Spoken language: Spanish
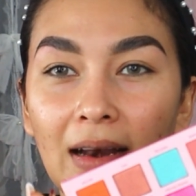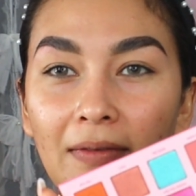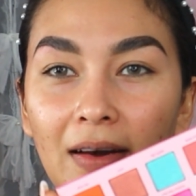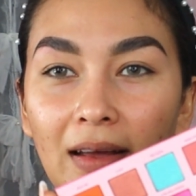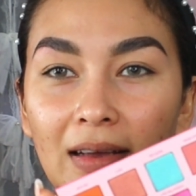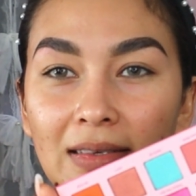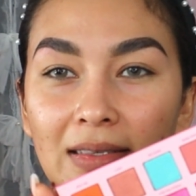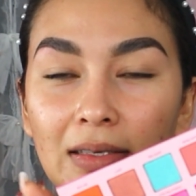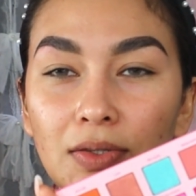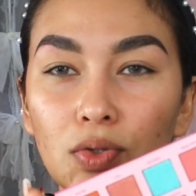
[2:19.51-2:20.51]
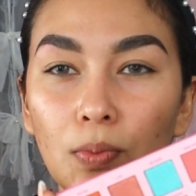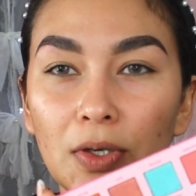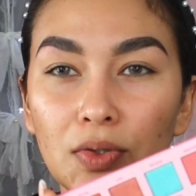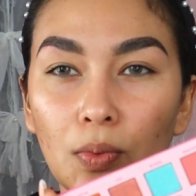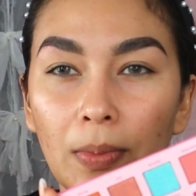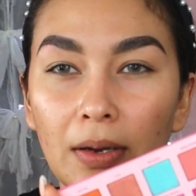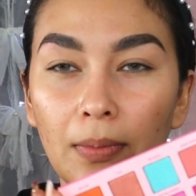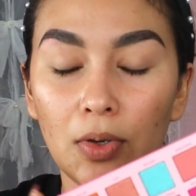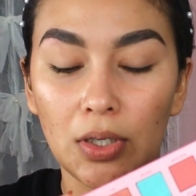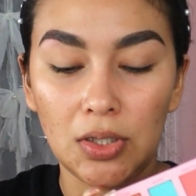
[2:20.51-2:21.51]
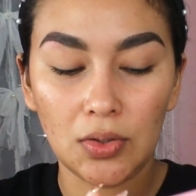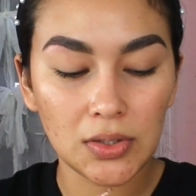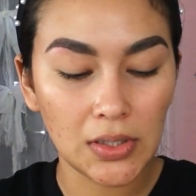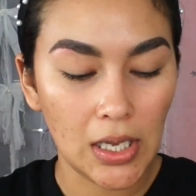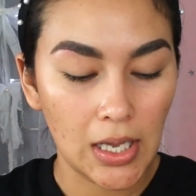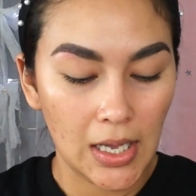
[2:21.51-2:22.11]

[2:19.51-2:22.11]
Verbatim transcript: la verdad que están súper súper bonitos.